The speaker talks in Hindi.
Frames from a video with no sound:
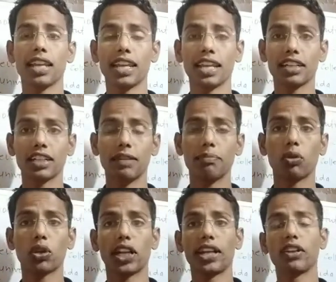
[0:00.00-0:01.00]
एक
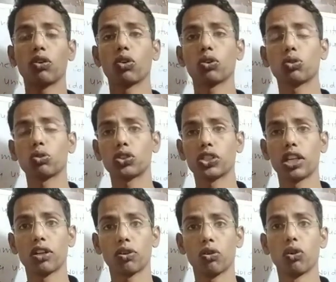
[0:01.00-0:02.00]
इम्पोर्टेंट और
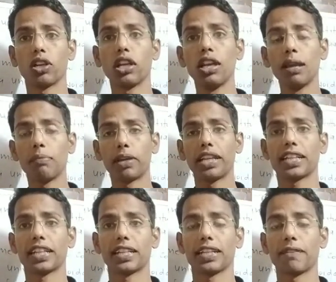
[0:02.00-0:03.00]
क्रुशल रोल प्ले
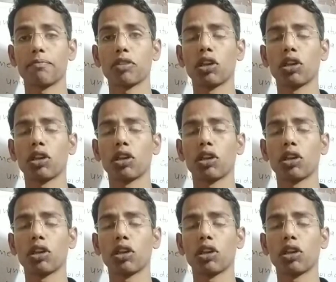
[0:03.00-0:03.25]
करेंगे